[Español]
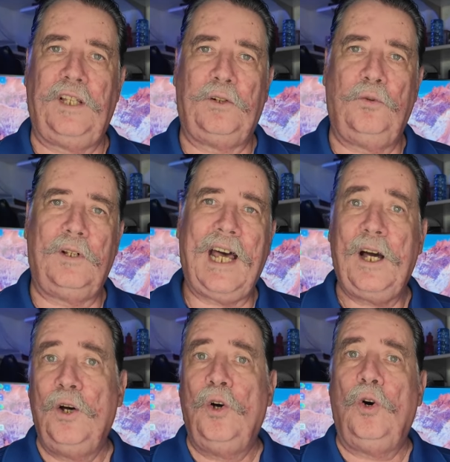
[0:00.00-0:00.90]
Según
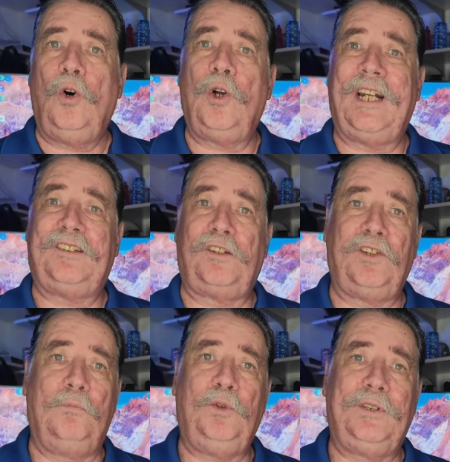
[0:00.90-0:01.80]
la
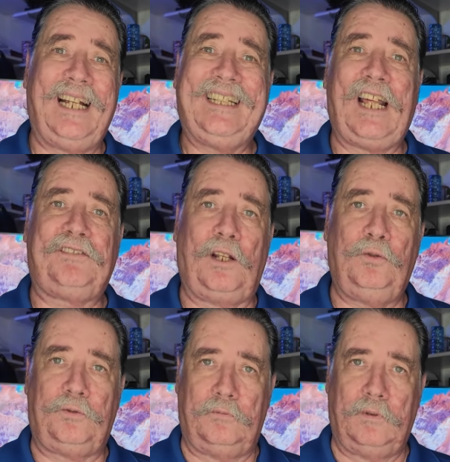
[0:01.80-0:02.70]
Organización Mundial de la
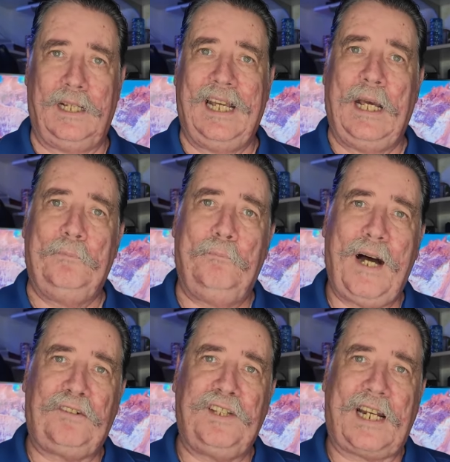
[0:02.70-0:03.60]
Salud,
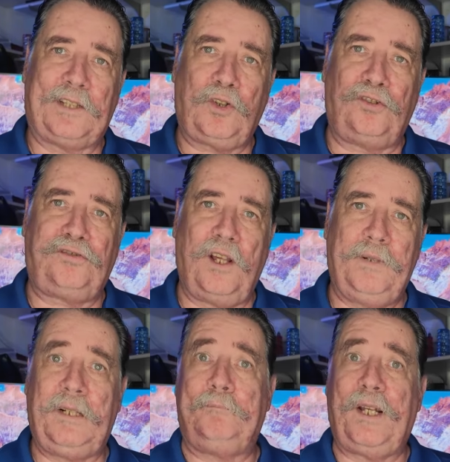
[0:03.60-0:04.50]
más de
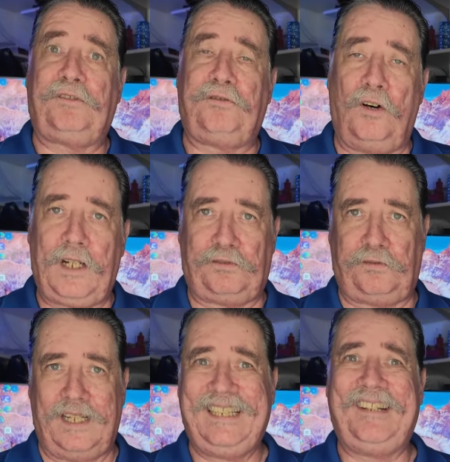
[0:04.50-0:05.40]
14.000
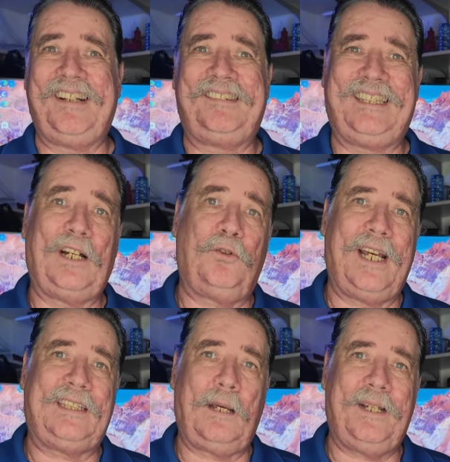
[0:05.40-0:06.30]
personas necesitan
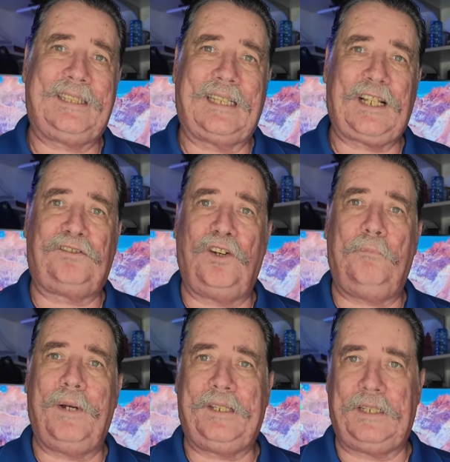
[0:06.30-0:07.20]
urgentemente
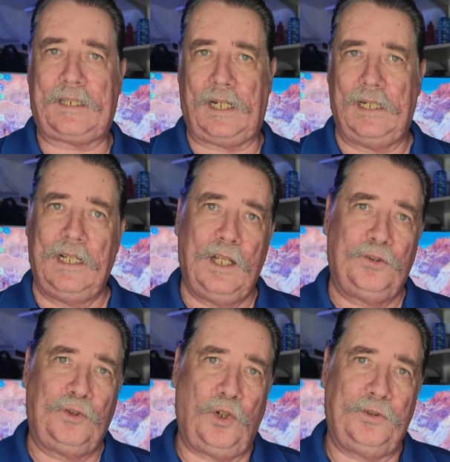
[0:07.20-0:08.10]
atención médica,
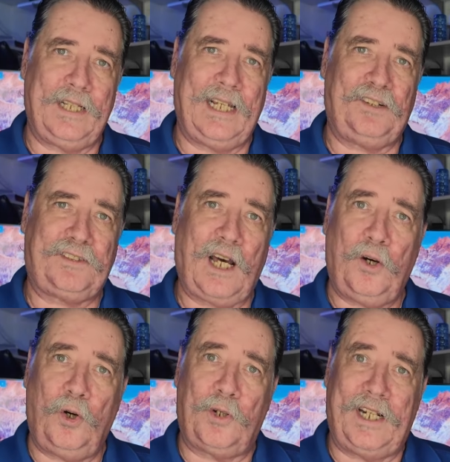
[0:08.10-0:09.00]
donde
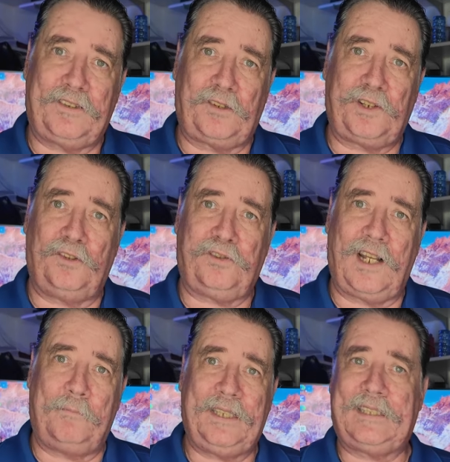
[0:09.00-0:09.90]
esta organización
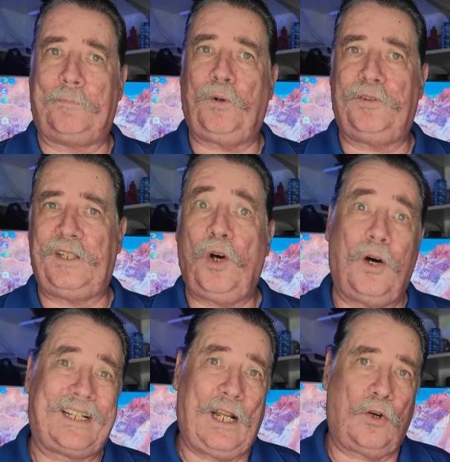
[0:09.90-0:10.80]
solamente ha
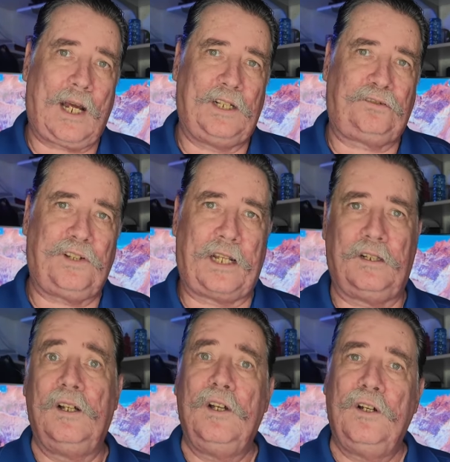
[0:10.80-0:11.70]
podido
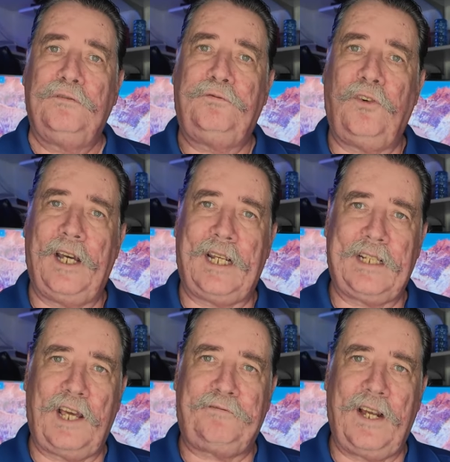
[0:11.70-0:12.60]
relocalizar
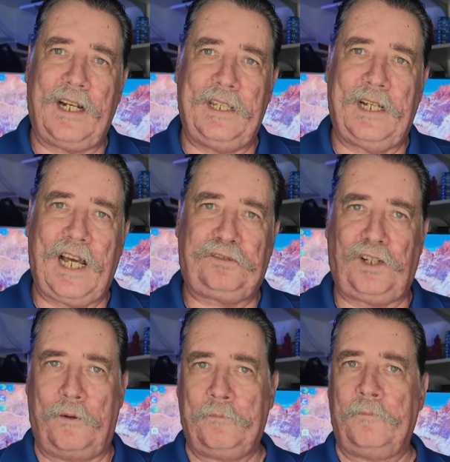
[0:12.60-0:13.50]
fuera de la franja de
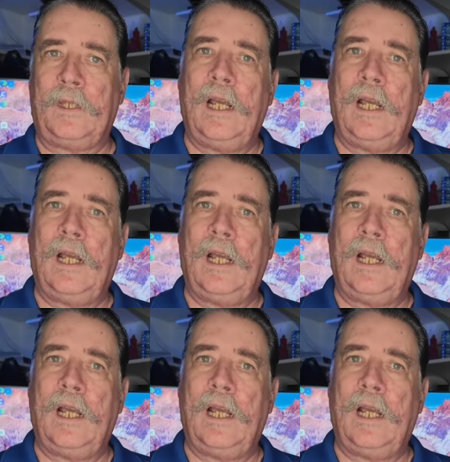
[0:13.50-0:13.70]
Gaza